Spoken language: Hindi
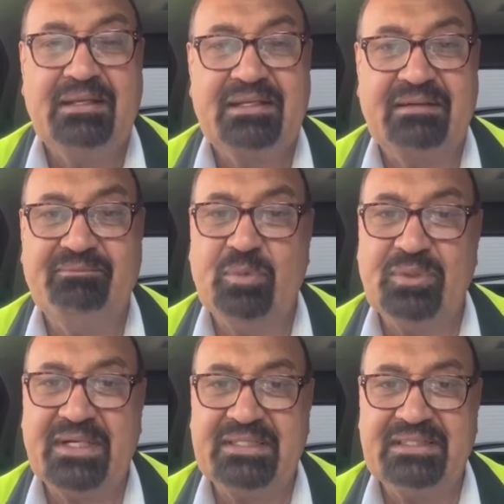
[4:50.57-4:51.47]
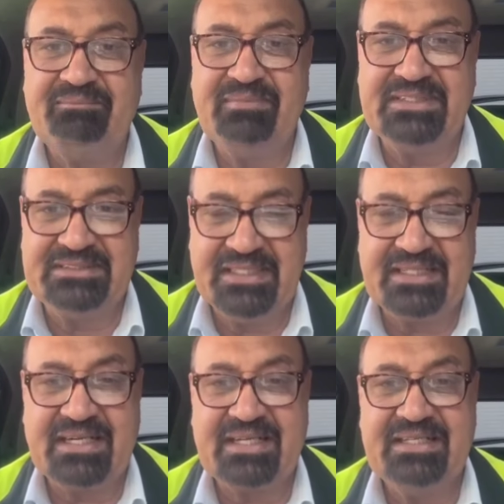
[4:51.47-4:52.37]
कंप्यूटर के अंदर बीसीए
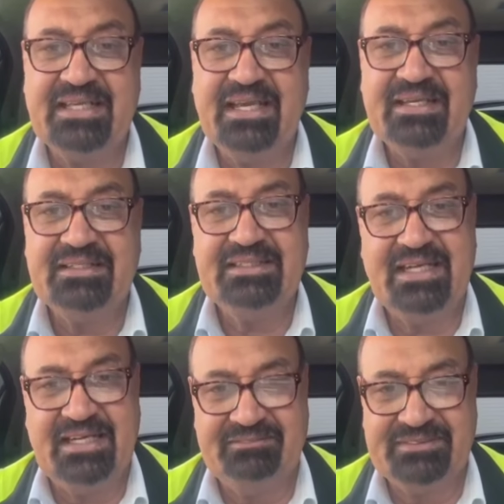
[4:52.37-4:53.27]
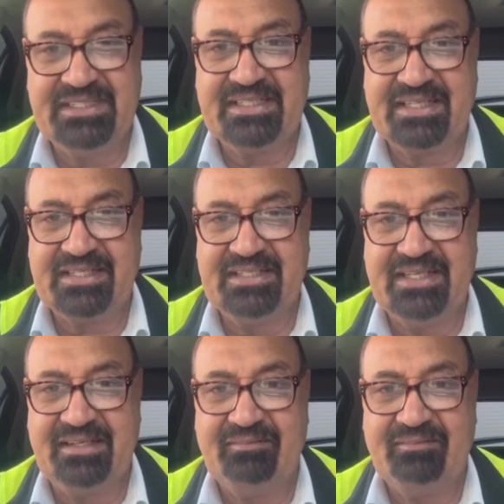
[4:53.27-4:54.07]
कर रखी है या एमसीए कर रखी है